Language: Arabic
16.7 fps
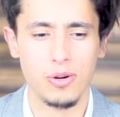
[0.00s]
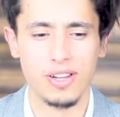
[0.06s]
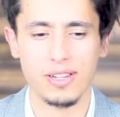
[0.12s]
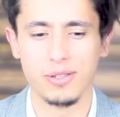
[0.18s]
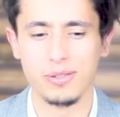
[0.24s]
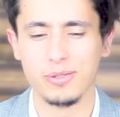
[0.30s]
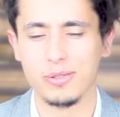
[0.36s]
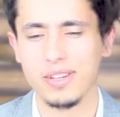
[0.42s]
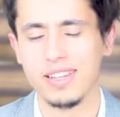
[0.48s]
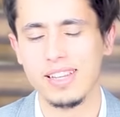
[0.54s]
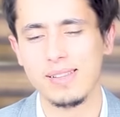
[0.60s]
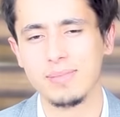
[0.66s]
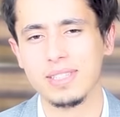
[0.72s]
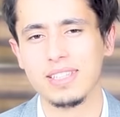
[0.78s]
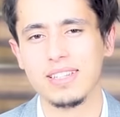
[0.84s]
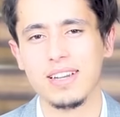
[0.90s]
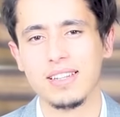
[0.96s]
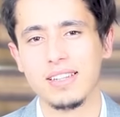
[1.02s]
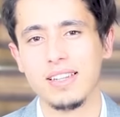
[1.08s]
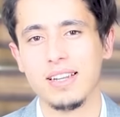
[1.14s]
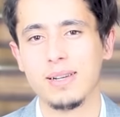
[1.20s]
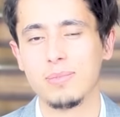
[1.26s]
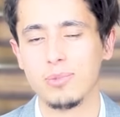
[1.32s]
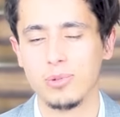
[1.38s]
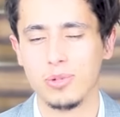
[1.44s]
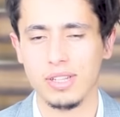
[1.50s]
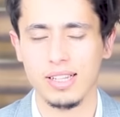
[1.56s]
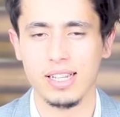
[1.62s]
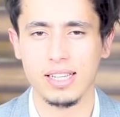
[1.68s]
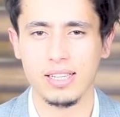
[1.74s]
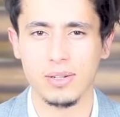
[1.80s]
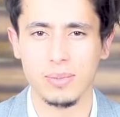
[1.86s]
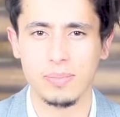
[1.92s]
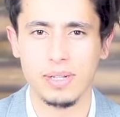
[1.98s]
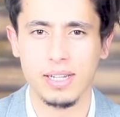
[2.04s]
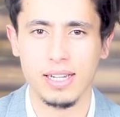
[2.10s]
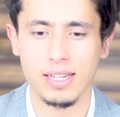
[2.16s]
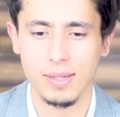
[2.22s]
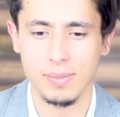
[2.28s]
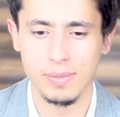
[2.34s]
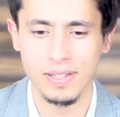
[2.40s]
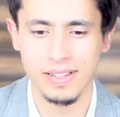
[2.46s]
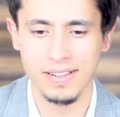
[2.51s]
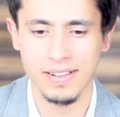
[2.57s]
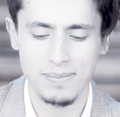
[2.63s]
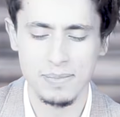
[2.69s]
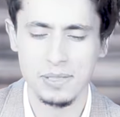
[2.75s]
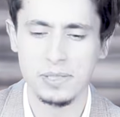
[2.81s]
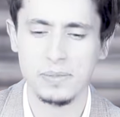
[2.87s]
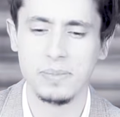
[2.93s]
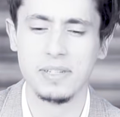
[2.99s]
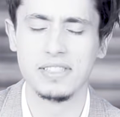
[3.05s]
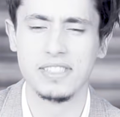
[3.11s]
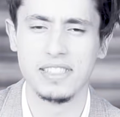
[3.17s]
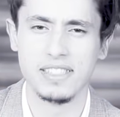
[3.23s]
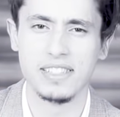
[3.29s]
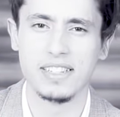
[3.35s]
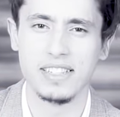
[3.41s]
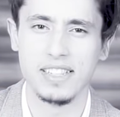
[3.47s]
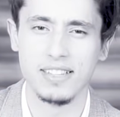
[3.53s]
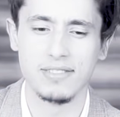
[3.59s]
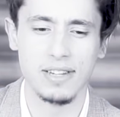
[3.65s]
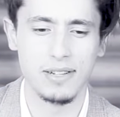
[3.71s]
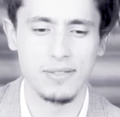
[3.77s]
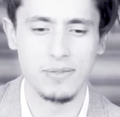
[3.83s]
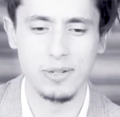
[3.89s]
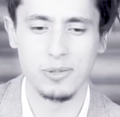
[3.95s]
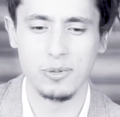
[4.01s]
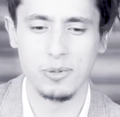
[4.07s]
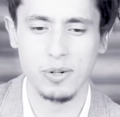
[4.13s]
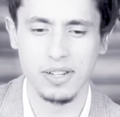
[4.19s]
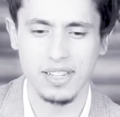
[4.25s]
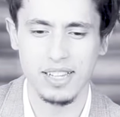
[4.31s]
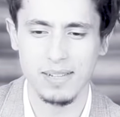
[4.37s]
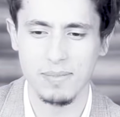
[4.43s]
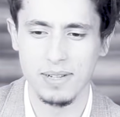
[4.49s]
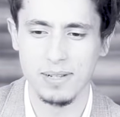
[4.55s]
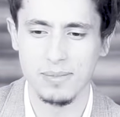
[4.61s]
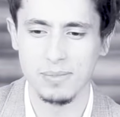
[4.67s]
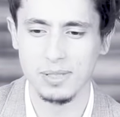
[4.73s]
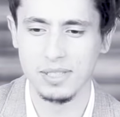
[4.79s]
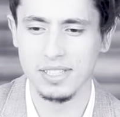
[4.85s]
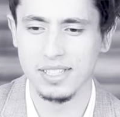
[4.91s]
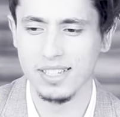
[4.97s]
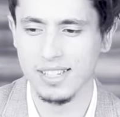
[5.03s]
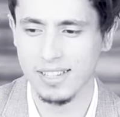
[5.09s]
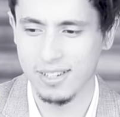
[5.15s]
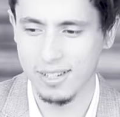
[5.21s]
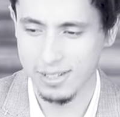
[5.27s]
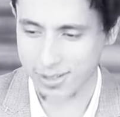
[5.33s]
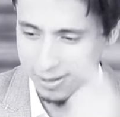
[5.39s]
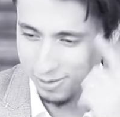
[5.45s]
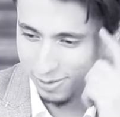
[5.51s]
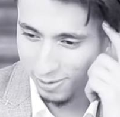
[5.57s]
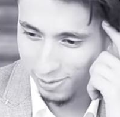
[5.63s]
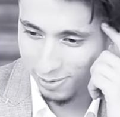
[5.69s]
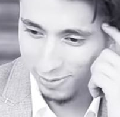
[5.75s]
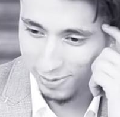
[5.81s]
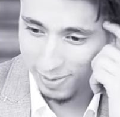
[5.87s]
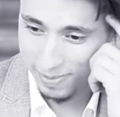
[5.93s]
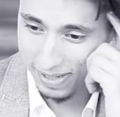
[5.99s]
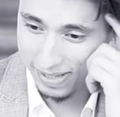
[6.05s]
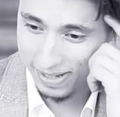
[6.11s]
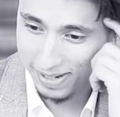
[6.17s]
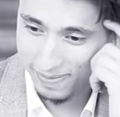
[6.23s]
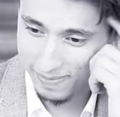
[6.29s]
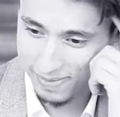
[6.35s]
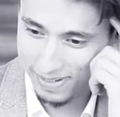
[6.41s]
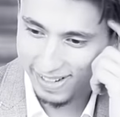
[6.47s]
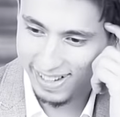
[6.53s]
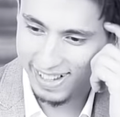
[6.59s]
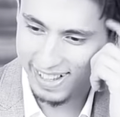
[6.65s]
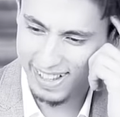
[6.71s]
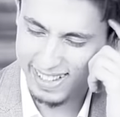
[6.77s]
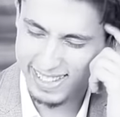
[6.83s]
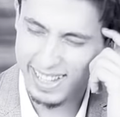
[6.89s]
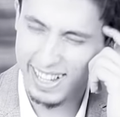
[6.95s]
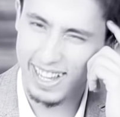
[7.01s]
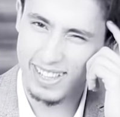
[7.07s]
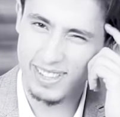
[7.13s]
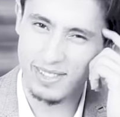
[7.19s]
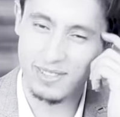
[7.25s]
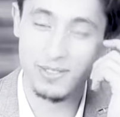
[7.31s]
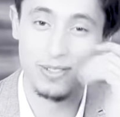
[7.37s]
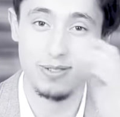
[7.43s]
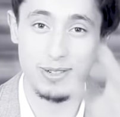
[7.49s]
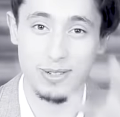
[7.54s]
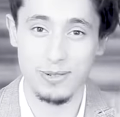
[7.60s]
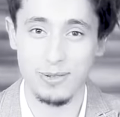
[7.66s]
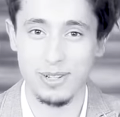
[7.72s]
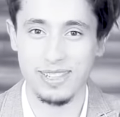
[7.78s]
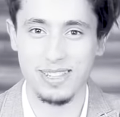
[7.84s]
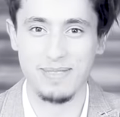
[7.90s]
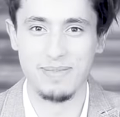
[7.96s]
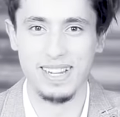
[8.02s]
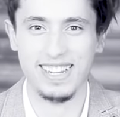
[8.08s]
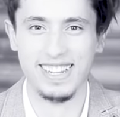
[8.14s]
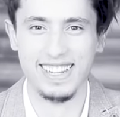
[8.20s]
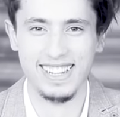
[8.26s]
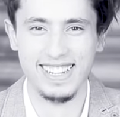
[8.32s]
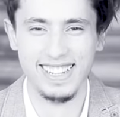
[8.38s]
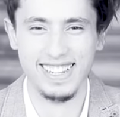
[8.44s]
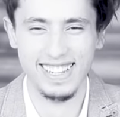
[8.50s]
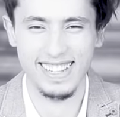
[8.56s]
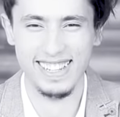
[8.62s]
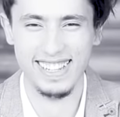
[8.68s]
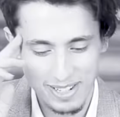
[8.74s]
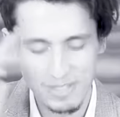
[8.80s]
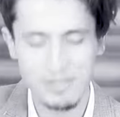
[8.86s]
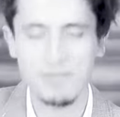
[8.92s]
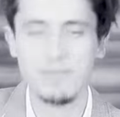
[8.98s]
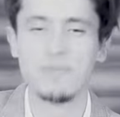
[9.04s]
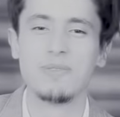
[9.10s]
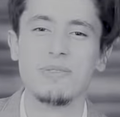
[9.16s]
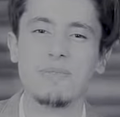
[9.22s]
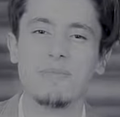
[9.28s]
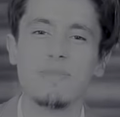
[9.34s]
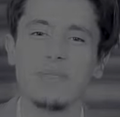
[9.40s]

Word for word: وآخر كلامنا أن الحمد لله رب العالمين بالنسبة لصديقي دفع الفاتورة كاملة مسكين كان راح يجد الصحون في المطعم لا ساعدته في الفاتورة طبعا ودمتم